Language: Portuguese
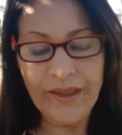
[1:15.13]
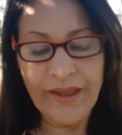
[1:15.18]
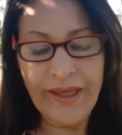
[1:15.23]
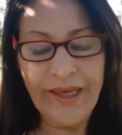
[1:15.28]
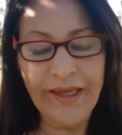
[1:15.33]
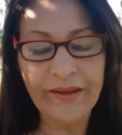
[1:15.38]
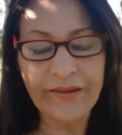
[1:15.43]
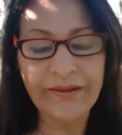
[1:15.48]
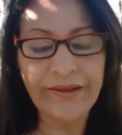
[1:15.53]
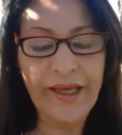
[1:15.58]

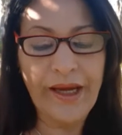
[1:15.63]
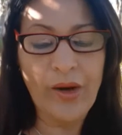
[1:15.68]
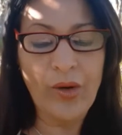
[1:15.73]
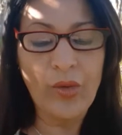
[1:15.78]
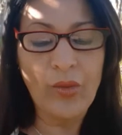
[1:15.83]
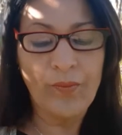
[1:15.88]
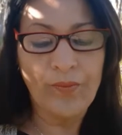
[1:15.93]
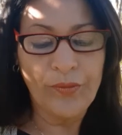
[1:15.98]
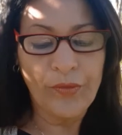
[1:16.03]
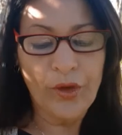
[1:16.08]

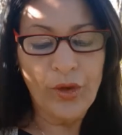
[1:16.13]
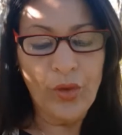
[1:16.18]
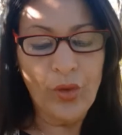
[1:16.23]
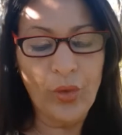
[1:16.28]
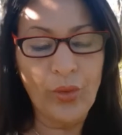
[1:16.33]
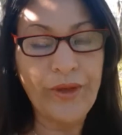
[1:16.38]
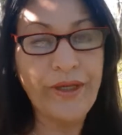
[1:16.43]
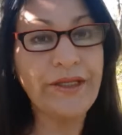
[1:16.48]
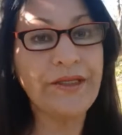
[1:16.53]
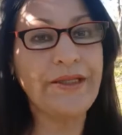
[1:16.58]
Então
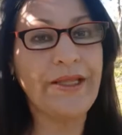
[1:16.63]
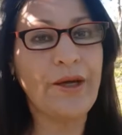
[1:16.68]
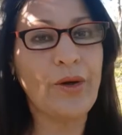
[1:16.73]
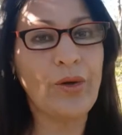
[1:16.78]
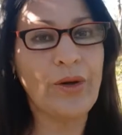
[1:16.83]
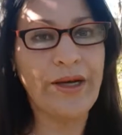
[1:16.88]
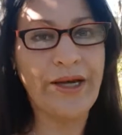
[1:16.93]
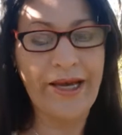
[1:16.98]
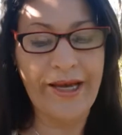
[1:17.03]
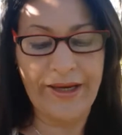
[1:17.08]
o
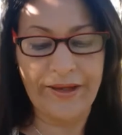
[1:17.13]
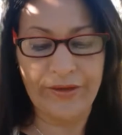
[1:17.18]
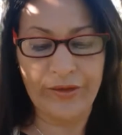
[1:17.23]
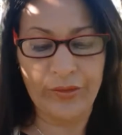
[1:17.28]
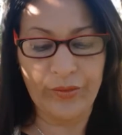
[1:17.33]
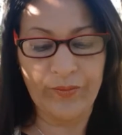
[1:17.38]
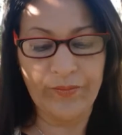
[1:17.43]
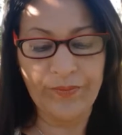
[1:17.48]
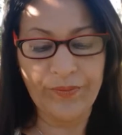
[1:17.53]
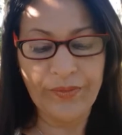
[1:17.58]

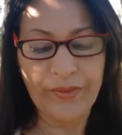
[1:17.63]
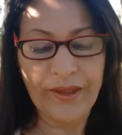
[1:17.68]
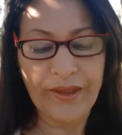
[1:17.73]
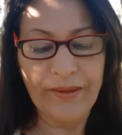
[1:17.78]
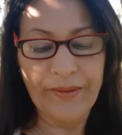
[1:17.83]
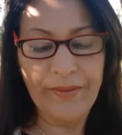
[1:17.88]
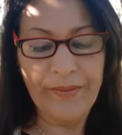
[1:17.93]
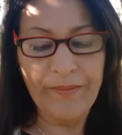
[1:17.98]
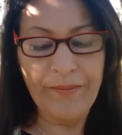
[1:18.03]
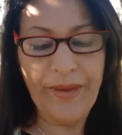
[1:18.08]
interrogaram:
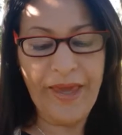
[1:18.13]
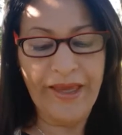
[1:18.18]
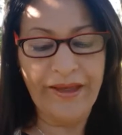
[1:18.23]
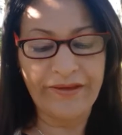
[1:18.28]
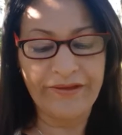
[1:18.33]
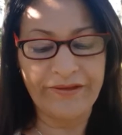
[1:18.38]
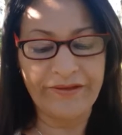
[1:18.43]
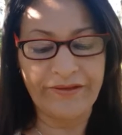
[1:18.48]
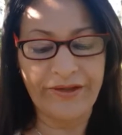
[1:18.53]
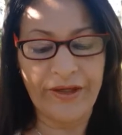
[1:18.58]

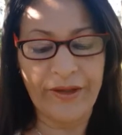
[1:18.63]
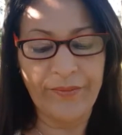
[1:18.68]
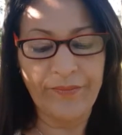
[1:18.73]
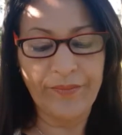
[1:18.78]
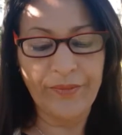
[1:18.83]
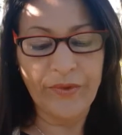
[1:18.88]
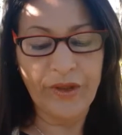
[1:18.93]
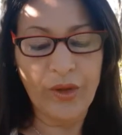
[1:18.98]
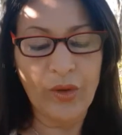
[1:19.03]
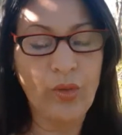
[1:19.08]
Mestre,
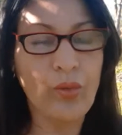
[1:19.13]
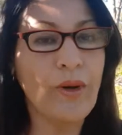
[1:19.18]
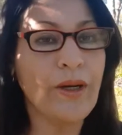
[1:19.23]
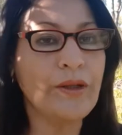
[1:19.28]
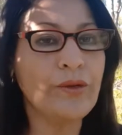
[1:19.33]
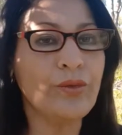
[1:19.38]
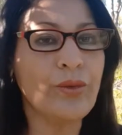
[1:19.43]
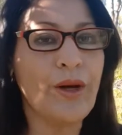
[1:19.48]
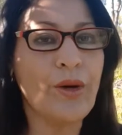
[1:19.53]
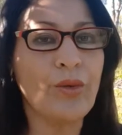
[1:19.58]

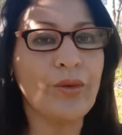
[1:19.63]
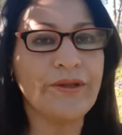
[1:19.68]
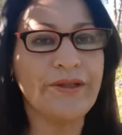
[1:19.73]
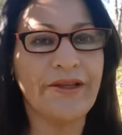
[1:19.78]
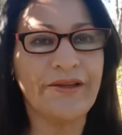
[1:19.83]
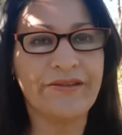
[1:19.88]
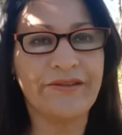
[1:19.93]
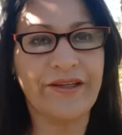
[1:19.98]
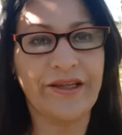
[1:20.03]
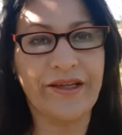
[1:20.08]
quando
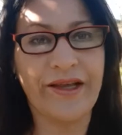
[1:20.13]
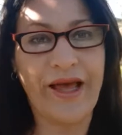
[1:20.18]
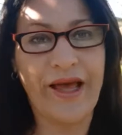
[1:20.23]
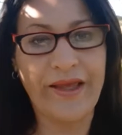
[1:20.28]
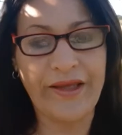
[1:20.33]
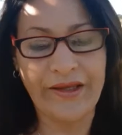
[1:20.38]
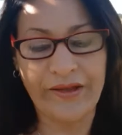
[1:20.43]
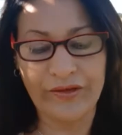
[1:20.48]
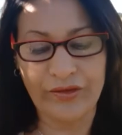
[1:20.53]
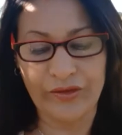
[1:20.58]

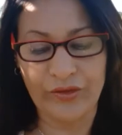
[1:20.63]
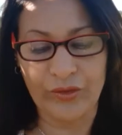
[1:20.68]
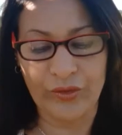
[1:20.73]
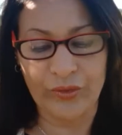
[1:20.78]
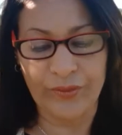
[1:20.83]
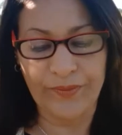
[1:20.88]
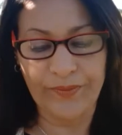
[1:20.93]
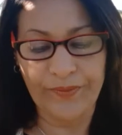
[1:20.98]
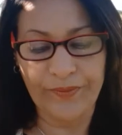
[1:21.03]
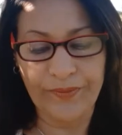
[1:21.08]
acontecerá
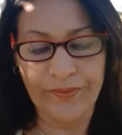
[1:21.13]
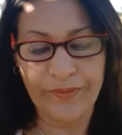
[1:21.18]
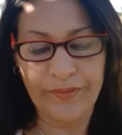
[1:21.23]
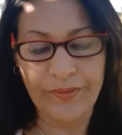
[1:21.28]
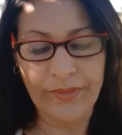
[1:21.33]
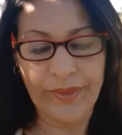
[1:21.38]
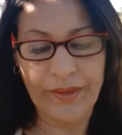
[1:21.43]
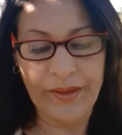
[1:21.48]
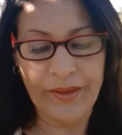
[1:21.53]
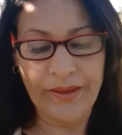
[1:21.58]
isso?
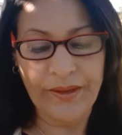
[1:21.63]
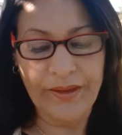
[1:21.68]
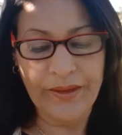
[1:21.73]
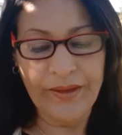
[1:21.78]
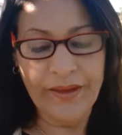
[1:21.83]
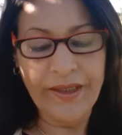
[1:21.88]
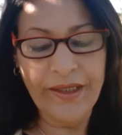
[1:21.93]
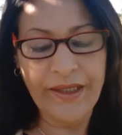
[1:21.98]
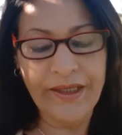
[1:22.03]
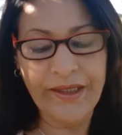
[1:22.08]

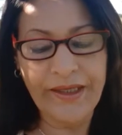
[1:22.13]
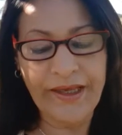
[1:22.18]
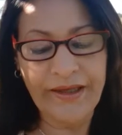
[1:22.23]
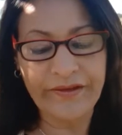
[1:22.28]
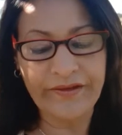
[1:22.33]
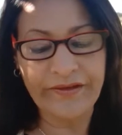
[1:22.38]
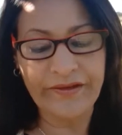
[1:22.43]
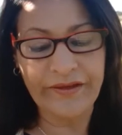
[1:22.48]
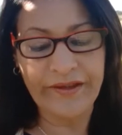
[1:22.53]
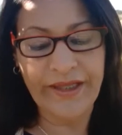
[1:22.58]
E
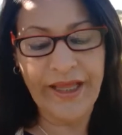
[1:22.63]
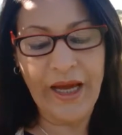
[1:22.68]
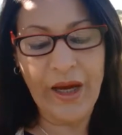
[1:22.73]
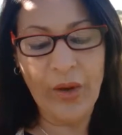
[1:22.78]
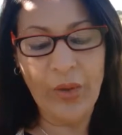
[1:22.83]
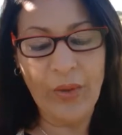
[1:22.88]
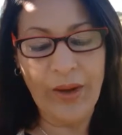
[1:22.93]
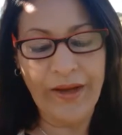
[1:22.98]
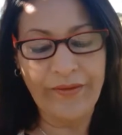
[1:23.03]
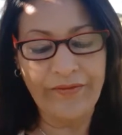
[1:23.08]
que
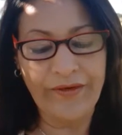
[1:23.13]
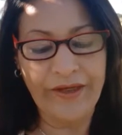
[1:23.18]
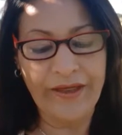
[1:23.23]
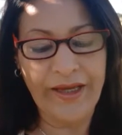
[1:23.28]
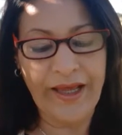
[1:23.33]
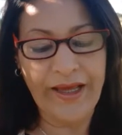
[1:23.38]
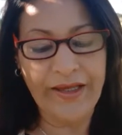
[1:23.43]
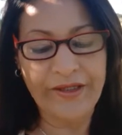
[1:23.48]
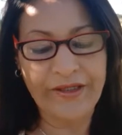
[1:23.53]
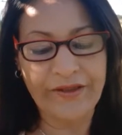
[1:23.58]
sinal
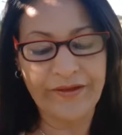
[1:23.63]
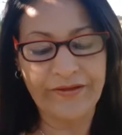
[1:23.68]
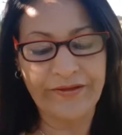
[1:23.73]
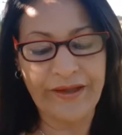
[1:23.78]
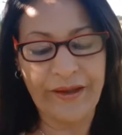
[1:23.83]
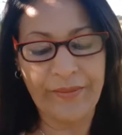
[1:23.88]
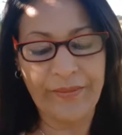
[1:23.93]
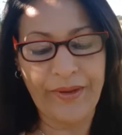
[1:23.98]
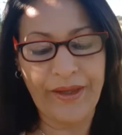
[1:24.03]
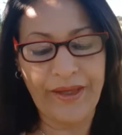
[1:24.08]
haverá de
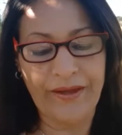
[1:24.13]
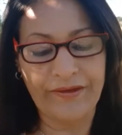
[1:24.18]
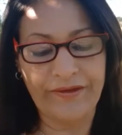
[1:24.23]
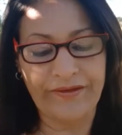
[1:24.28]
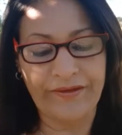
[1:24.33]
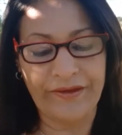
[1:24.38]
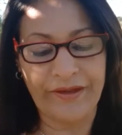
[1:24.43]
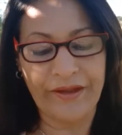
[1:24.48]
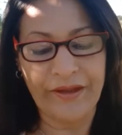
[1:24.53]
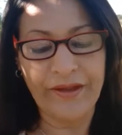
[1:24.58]

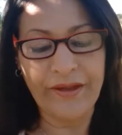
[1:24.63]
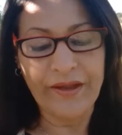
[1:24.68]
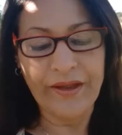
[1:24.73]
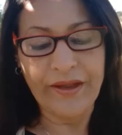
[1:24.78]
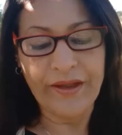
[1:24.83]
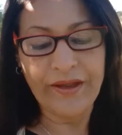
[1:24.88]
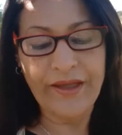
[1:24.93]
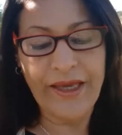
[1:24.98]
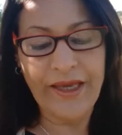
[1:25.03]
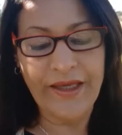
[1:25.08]
saber-se
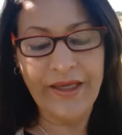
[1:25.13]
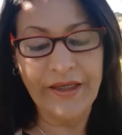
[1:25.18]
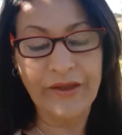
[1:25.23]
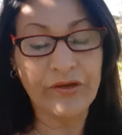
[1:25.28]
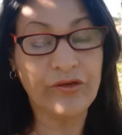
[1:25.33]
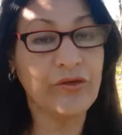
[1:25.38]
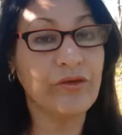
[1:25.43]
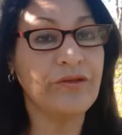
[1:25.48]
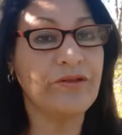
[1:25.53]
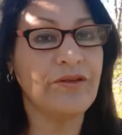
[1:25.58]
que
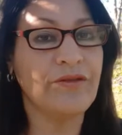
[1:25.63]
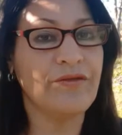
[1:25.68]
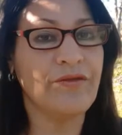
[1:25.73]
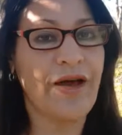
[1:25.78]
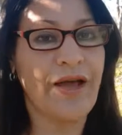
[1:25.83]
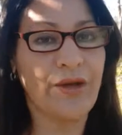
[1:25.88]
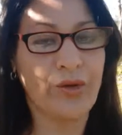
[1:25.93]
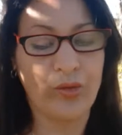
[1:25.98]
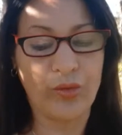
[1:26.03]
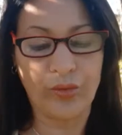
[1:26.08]
isso se
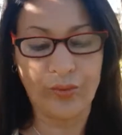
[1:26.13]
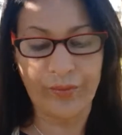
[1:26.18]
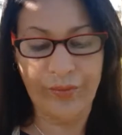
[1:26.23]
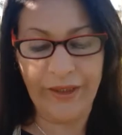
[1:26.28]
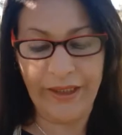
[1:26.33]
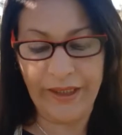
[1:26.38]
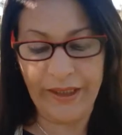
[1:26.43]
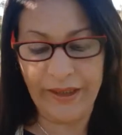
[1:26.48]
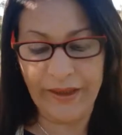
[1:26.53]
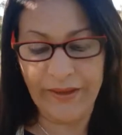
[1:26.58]
vai
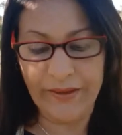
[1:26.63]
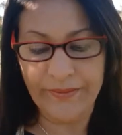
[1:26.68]
cumprir?